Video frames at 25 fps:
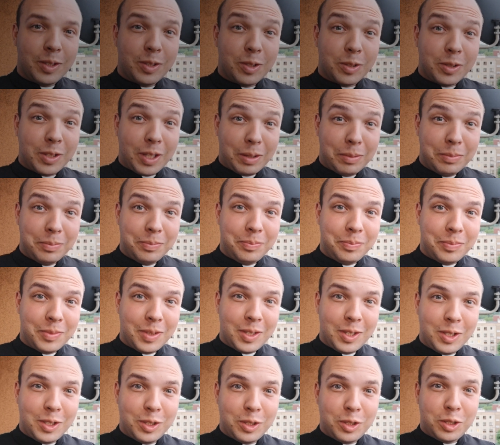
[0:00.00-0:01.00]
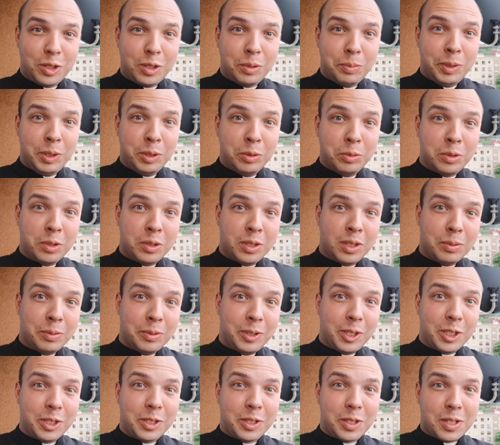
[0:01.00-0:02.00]
tam, trzy minuty temu
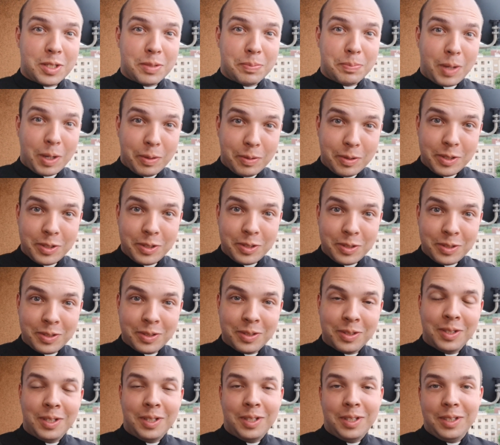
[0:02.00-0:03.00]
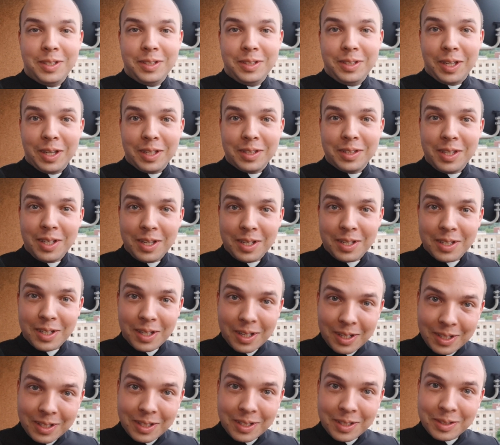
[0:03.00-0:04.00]
jeszcze spałeś. Ja tak,
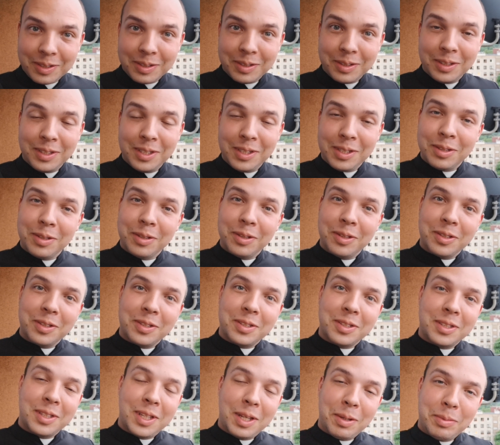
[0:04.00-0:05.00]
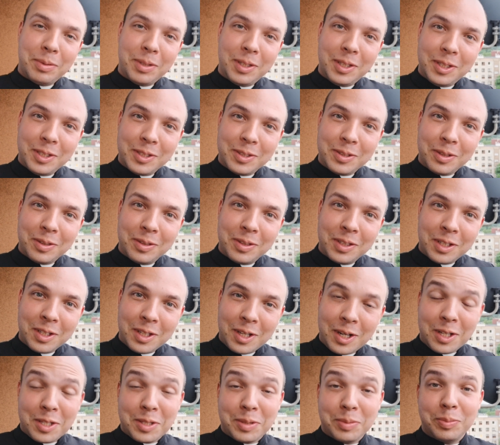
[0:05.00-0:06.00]
ale to jest najmniej istotne
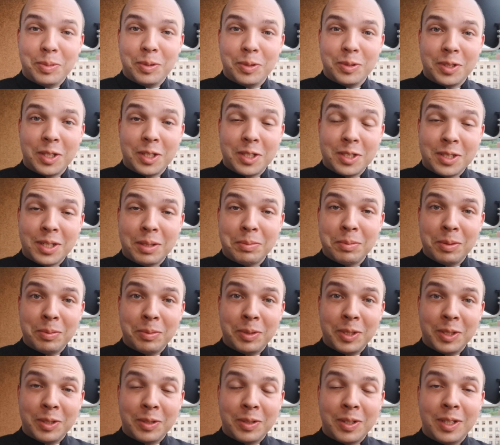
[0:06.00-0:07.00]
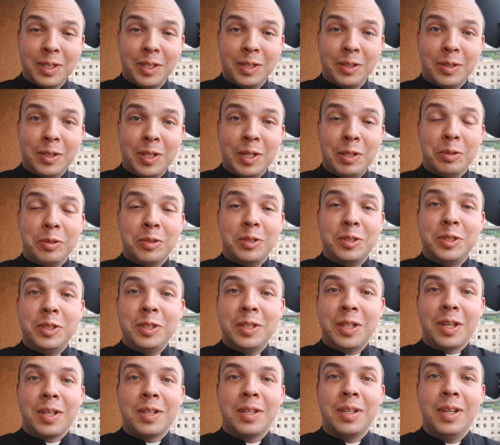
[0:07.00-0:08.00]
teraz, bo zaczynamy, moi kochani, kolejny
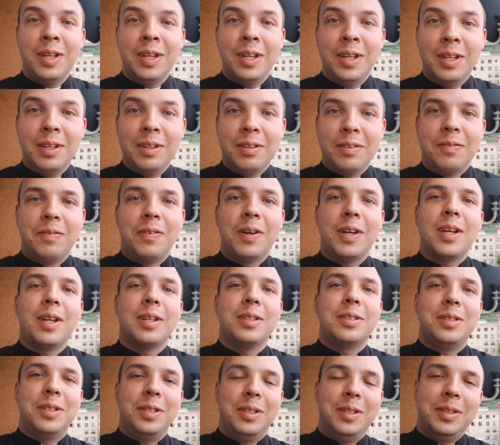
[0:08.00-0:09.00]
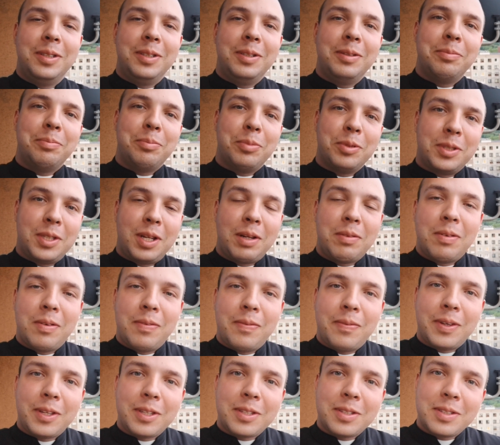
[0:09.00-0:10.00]
odcinek wakacyjny.
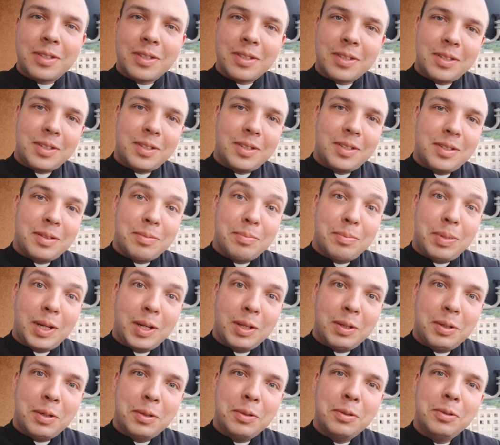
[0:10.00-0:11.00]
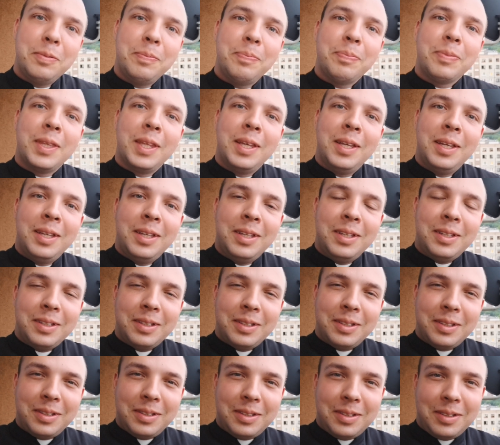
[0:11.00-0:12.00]
Pozdrawiam Was z balkonu
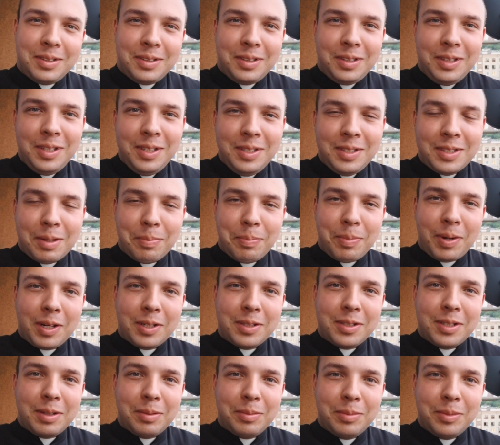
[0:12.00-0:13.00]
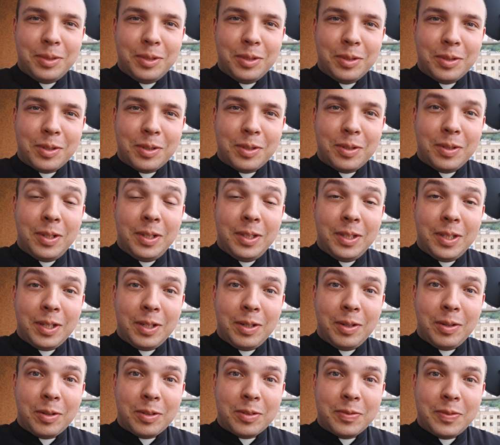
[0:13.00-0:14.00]
yy, i zapraszam do
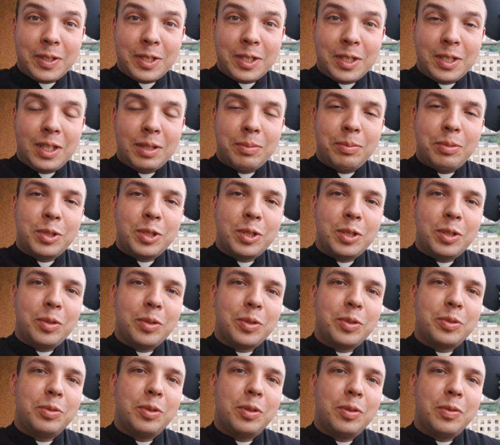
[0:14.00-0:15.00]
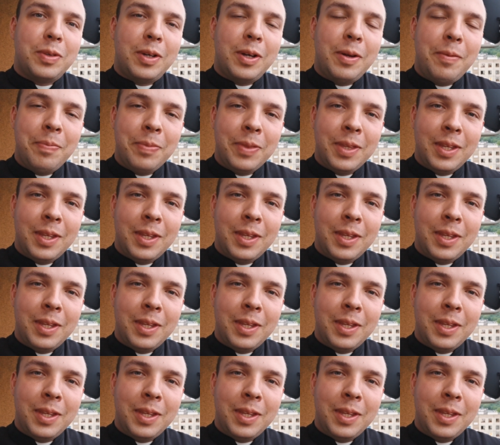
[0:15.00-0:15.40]
kolejnego rozważania Bożego Słowa.